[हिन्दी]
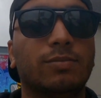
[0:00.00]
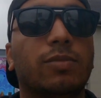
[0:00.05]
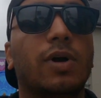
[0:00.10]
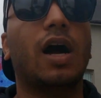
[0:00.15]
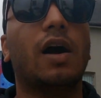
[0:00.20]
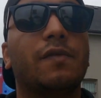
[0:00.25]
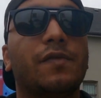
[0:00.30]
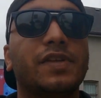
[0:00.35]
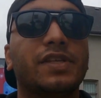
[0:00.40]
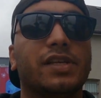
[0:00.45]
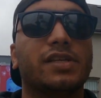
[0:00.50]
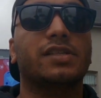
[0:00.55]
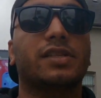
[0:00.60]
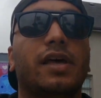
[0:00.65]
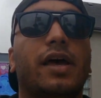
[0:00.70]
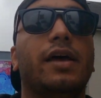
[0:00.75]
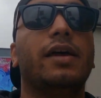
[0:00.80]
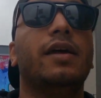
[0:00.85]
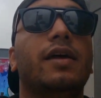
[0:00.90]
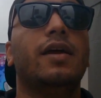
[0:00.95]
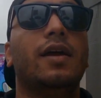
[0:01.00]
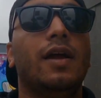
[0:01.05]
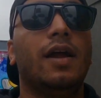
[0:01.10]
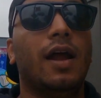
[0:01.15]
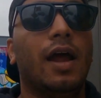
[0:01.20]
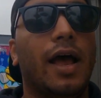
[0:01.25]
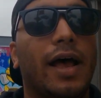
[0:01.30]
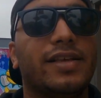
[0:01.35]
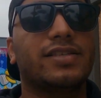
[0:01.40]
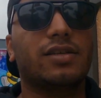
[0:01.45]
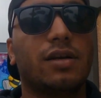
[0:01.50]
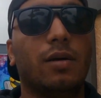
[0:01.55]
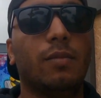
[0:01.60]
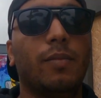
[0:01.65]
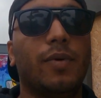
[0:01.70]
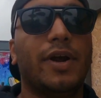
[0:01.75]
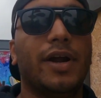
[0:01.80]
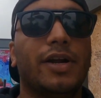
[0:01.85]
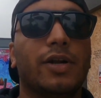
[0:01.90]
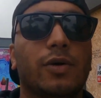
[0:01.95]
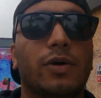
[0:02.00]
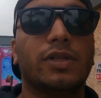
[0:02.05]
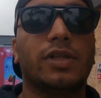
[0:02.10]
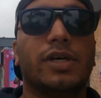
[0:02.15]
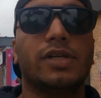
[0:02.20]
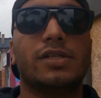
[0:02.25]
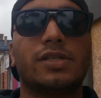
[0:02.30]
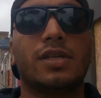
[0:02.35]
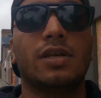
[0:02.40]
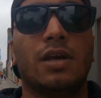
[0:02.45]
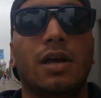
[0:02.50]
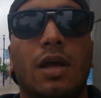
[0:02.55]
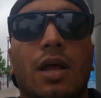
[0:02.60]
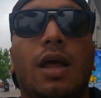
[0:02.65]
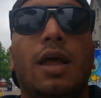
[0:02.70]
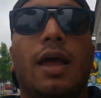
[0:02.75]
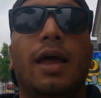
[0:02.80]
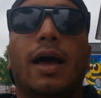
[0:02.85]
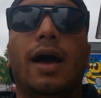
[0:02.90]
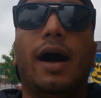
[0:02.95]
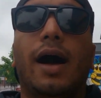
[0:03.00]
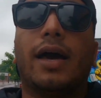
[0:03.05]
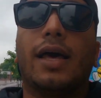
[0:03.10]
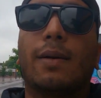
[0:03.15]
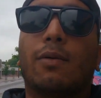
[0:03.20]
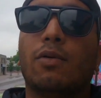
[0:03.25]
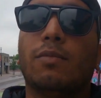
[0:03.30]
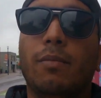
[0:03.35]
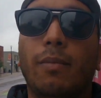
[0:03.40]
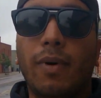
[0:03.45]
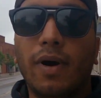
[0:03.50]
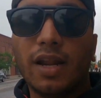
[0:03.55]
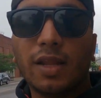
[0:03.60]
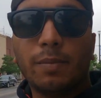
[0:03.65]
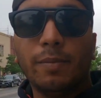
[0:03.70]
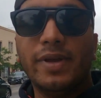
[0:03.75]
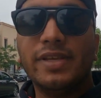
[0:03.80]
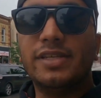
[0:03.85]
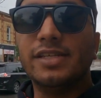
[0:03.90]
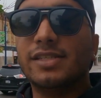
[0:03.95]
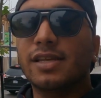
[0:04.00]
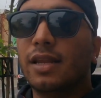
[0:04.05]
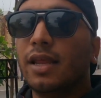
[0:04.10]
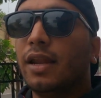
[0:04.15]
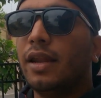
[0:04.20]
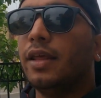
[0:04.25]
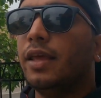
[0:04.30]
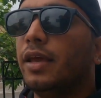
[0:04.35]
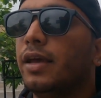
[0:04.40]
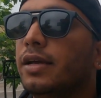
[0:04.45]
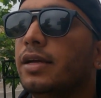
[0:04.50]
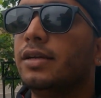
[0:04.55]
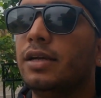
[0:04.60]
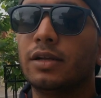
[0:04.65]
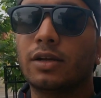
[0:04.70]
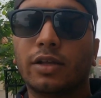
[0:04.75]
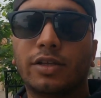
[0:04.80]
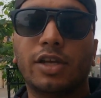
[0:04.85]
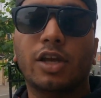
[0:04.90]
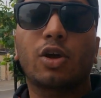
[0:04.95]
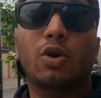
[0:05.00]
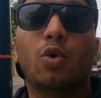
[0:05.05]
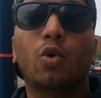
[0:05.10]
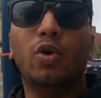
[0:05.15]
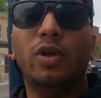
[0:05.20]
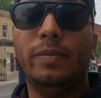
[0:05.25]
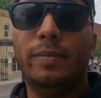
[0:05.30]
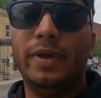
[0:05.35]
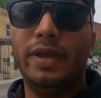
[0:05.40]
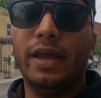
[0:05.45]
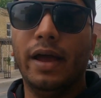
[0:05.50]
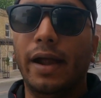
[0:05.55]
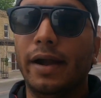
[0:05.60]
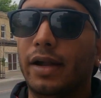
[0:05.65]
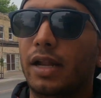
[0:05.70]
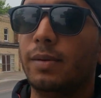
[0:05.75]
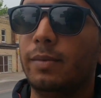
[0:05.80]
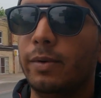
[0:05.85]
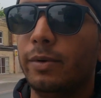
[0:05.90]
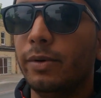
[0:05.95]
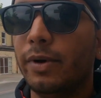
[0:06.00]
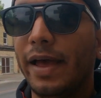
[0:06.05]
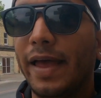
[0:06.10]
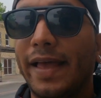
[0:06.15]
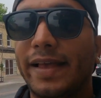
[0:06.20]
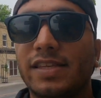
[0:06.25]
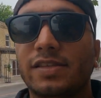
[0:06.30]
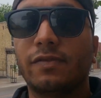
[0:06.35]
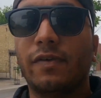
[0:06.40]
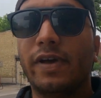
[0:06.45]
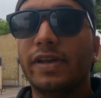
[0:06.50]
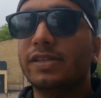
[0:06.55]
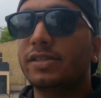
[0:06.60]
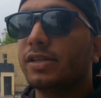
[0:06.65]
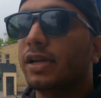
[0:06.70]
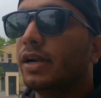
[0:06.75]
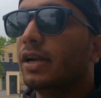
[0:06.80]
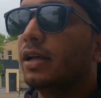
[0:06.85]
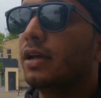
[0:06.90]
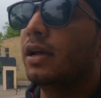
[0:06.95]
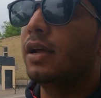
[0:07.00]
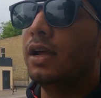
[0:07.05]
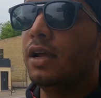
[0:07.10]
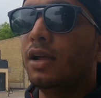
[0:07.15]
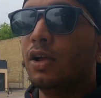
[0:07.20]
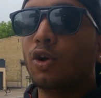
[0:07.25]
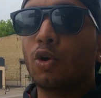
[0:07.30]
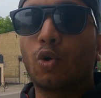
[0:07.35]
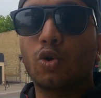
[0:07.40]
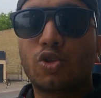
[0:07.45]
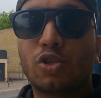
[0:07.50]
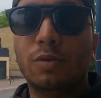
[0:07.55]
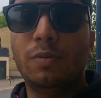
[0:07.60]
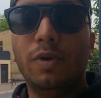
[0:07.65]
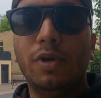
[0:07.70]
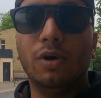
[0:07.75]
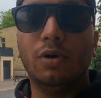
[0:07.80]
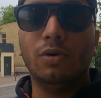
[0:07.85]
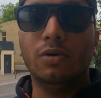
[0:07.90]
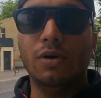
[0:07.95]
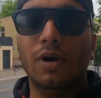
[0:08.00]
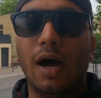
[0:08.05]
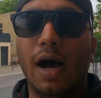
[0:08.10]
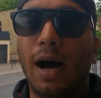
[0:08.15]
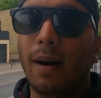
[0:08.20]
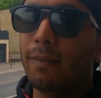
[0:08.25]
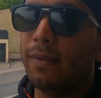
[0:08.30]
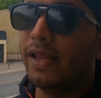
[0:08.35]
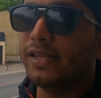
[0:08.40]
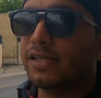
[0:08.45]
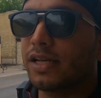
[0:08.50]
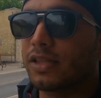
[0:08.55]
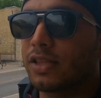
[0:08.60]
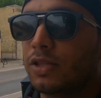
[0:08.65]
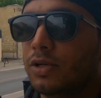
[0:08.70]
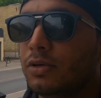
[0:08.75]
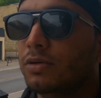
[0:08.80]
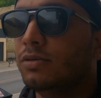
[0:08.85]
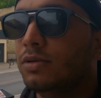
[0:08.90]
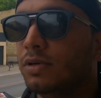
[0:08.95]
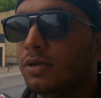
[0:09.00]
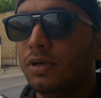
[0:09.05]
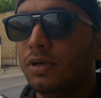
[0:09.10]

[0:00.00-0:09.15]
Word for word: काफ़ी सस्ता है एज़ कम्पेयर टू अदर्स अगर आपको बल्क में चीज़ें लेनी है चाहे कोई भी आइटम हो एक्स वाई जेड कुछ भी हो आप ले सकते हो